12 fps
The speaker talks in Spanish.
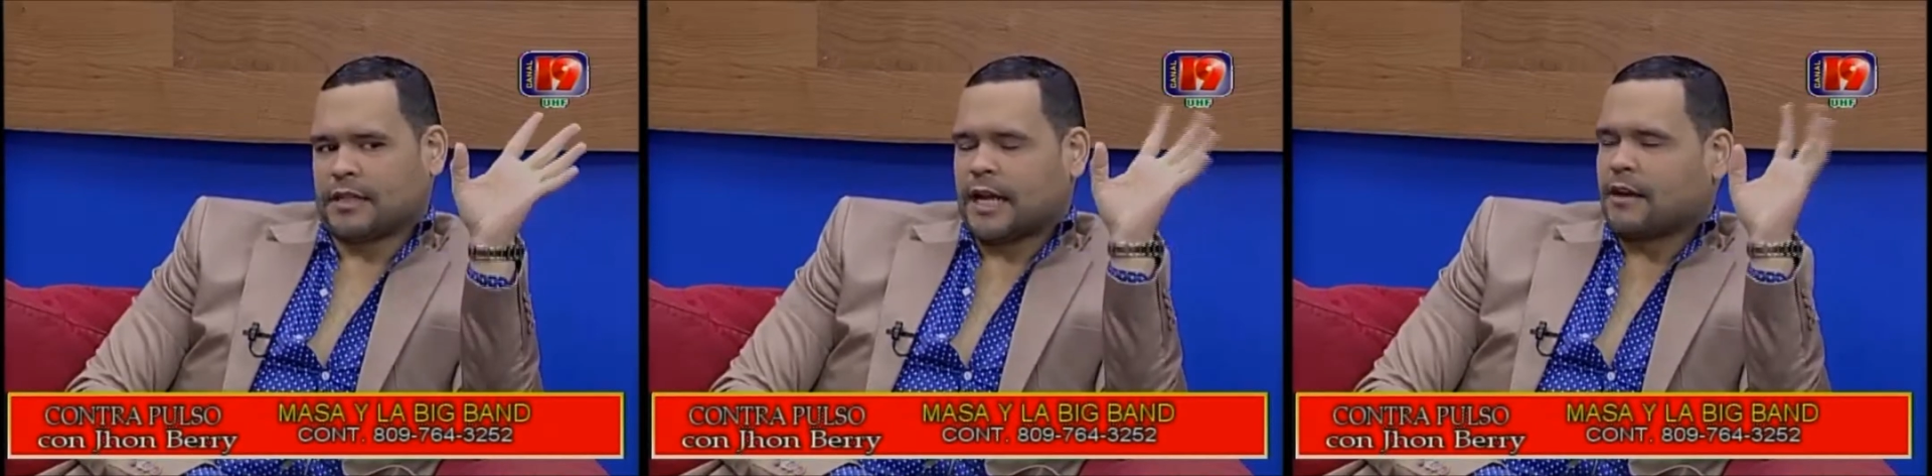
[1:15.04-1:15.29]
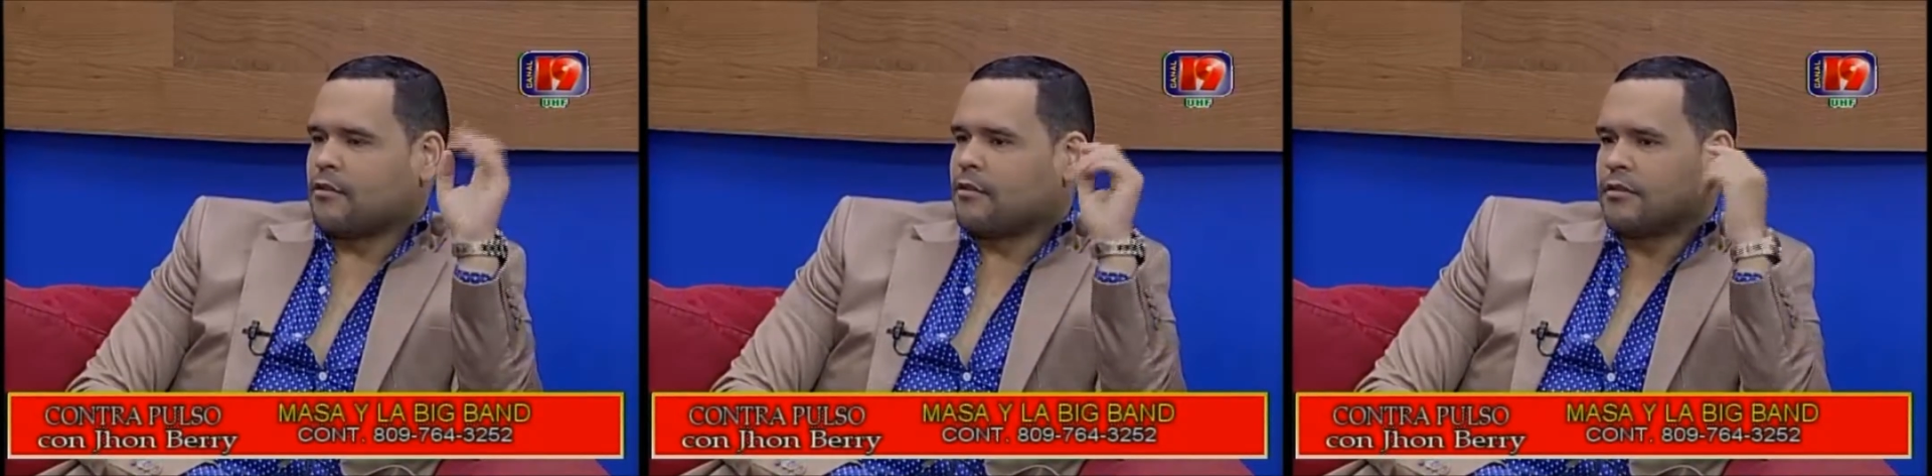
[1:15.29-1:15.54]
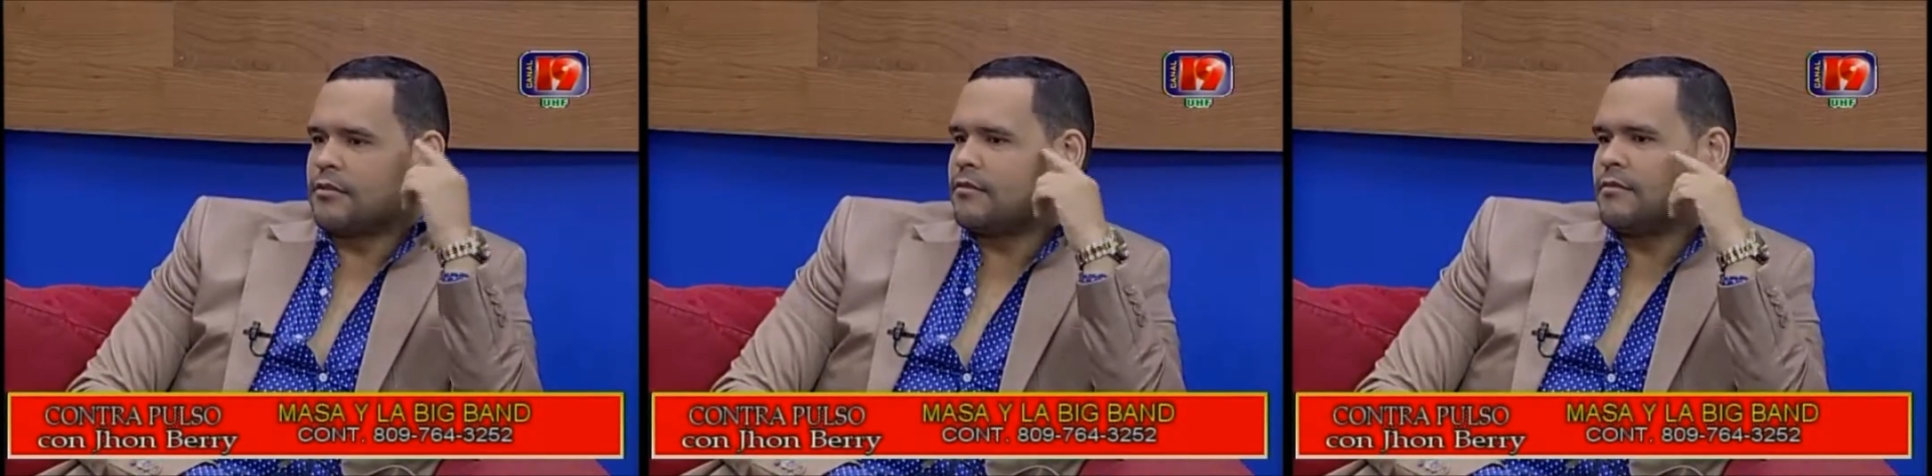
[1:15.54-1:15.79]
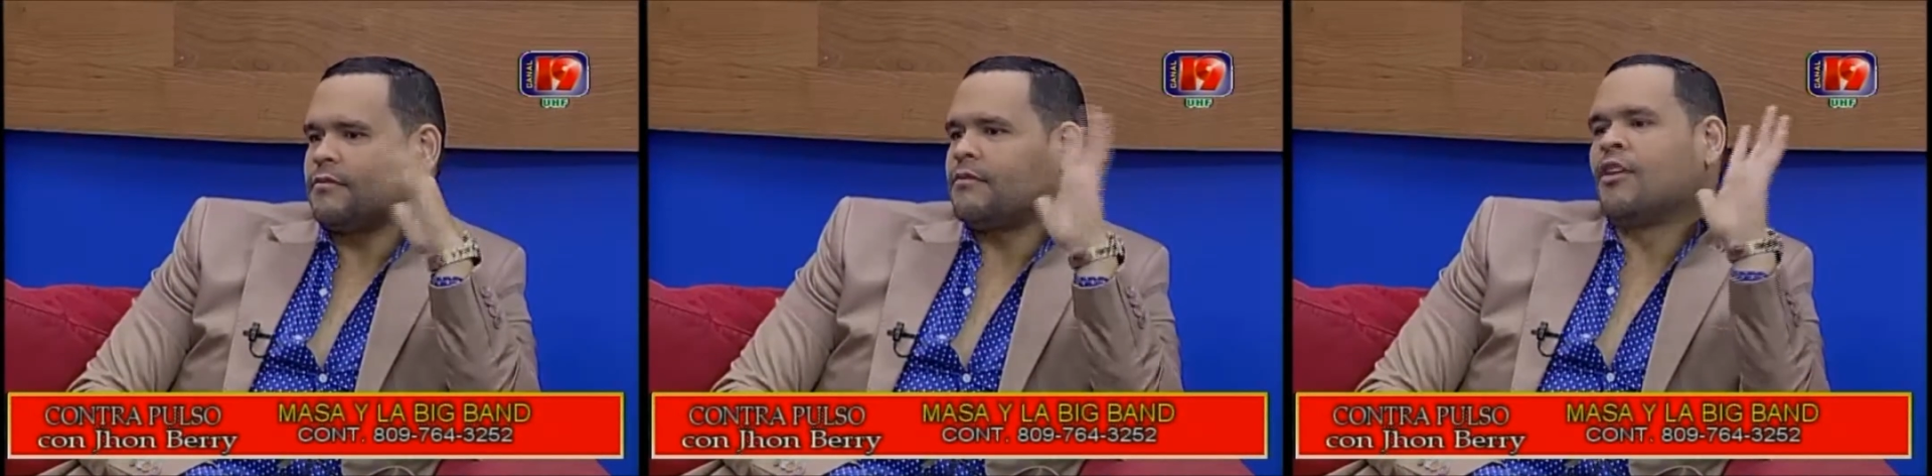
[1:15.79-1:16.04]
están con. Masa,
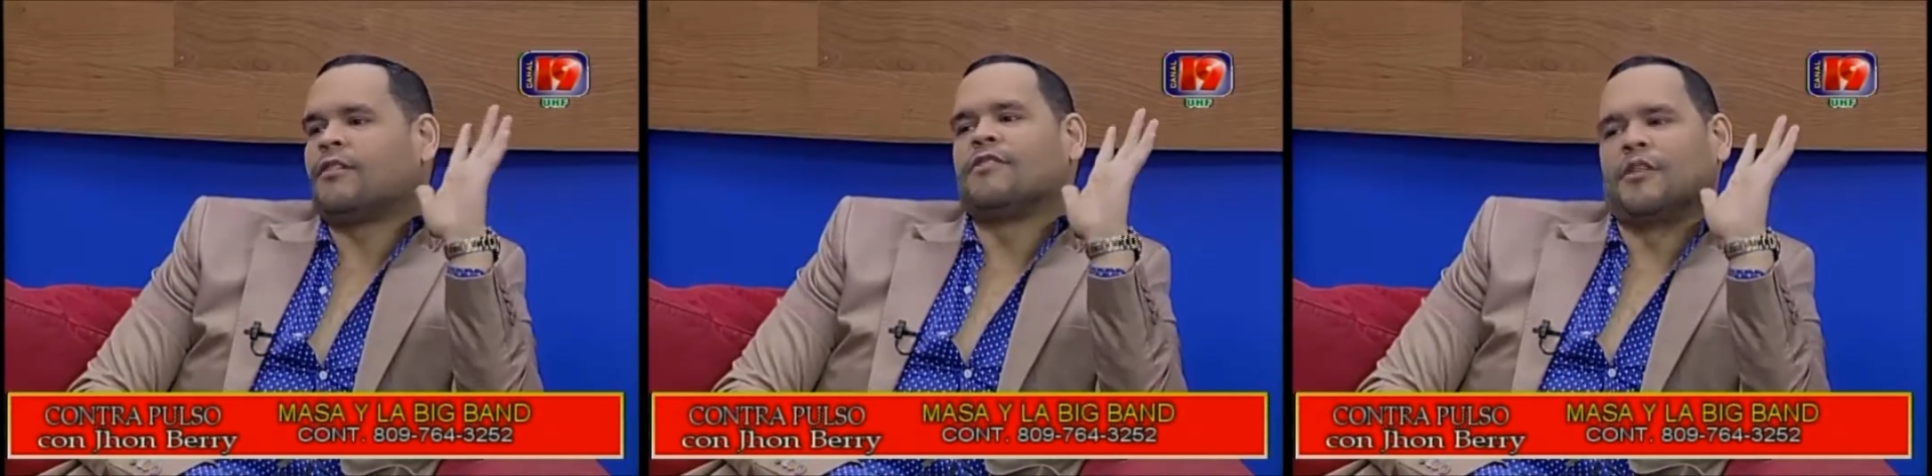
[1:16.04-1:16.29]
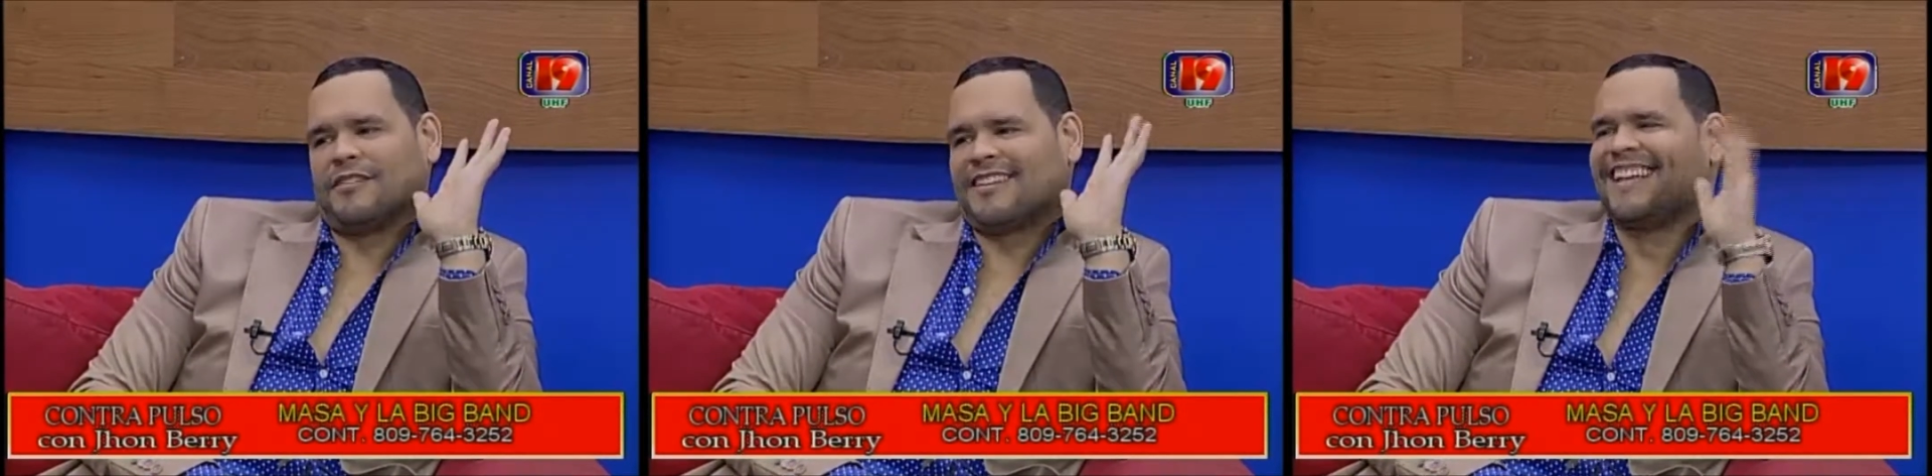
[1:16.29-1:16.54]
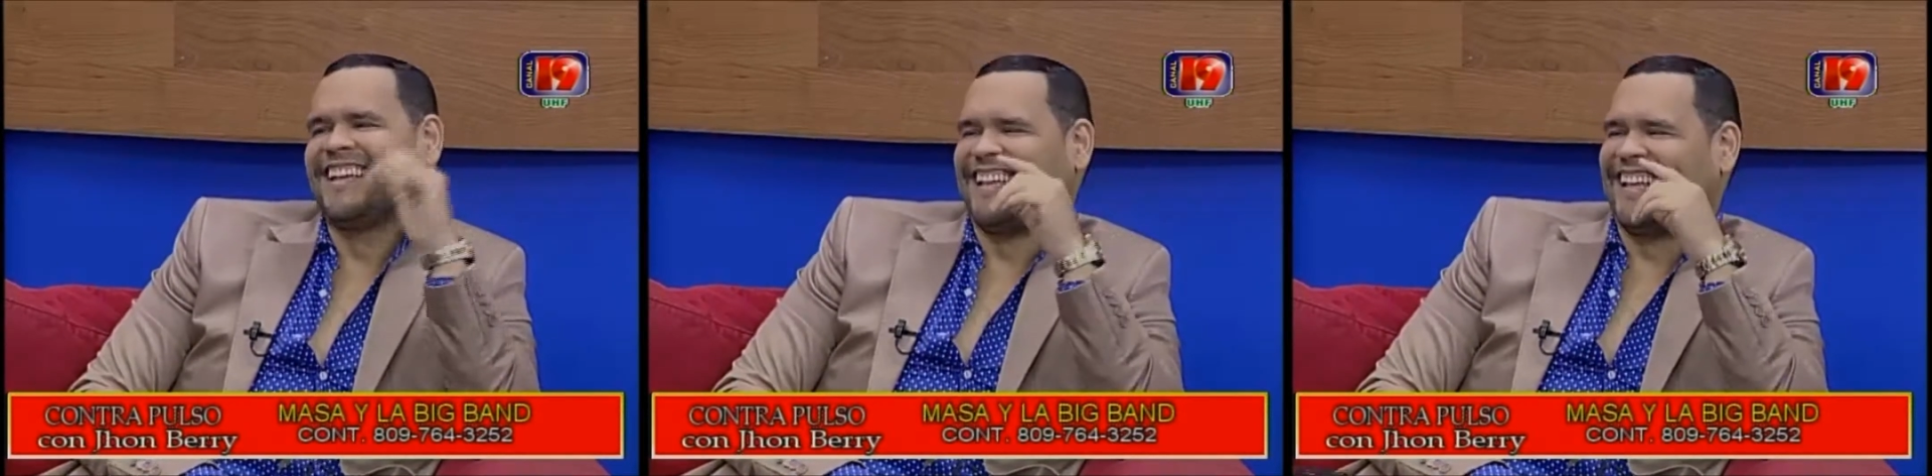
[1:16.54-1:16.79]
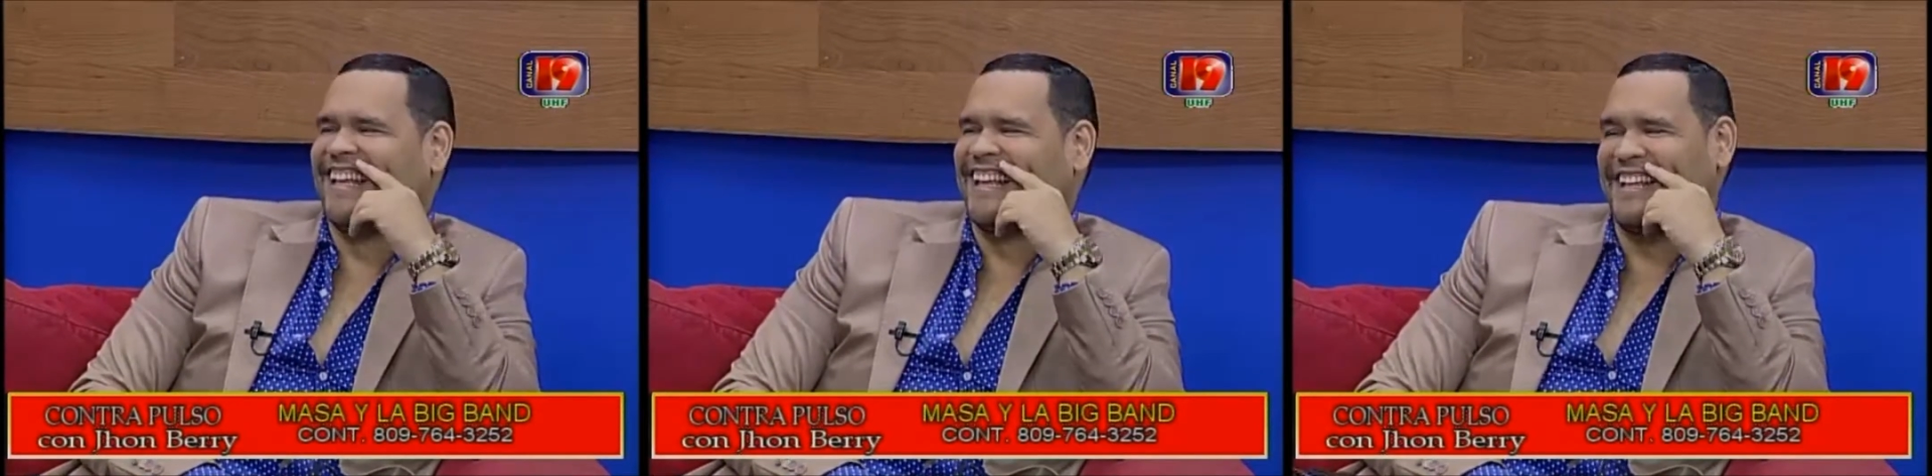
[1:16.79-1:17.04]
en no,
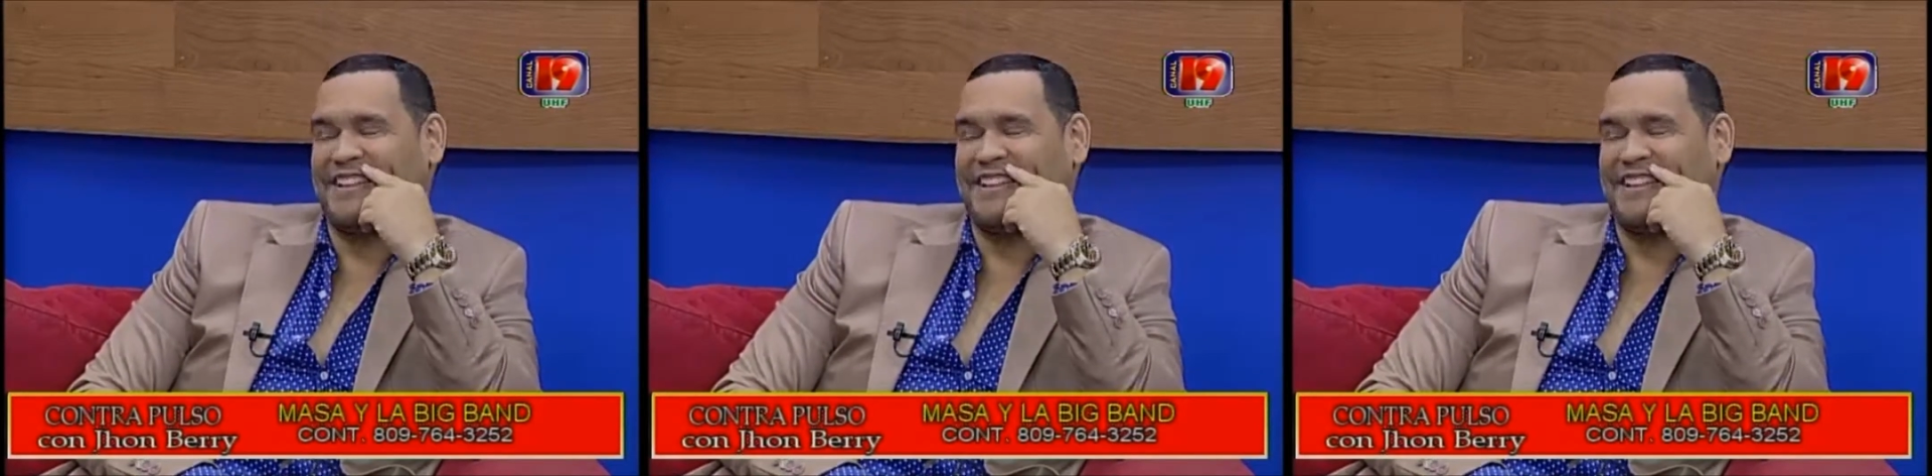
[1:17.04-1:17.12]
Masa.